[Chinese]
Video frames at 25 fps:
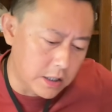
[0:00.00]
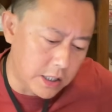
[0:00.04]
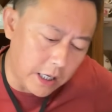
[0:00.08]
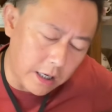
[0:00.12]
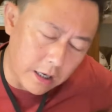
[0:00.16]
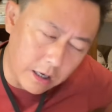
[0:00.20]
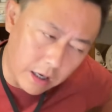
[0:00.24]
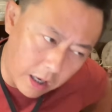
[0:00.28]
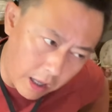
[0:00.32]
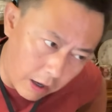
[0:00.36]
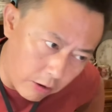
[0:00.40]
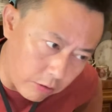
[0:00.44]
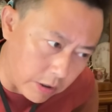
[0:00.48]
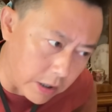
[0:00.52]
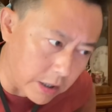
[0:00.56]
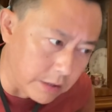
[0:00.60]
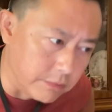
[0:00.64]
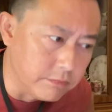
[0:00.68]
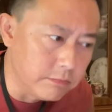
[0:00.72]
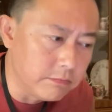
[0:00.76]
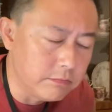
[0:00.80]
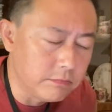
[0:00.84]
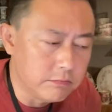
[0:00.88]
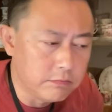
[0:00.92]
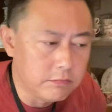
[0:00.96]
这个老
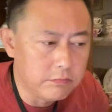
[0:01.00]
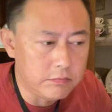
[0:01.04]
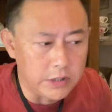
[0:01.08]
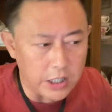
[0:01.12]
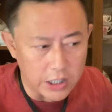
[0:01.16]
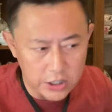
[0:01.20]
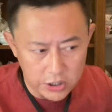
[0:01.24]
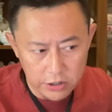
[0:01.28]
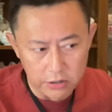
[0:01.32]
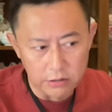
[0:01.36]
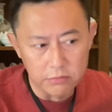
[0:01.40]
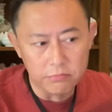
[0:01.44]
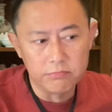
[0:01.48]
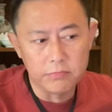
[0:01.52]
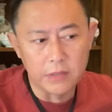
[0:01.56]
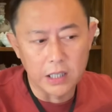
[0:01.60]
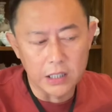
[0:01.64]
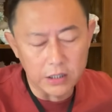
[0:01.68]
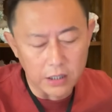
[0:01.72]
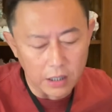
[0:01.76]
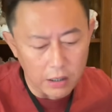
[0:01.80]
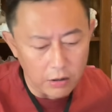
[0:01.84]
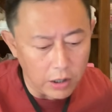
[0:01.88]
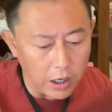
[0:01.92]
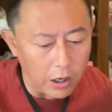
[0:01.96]
人也是啊，
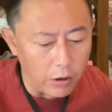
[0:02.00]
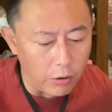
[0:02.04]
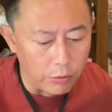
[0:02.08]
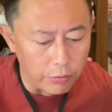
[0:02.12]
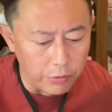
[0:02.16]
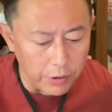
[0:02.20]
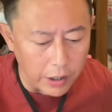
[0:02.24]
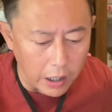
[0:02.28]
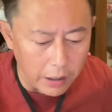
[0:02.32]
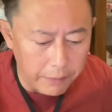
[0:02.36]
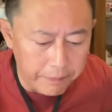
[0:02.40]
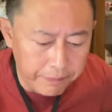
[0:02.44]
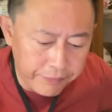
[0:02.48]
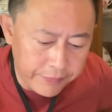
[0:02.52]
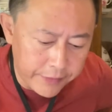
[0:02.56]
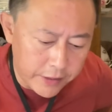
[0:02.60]
你要考虑的，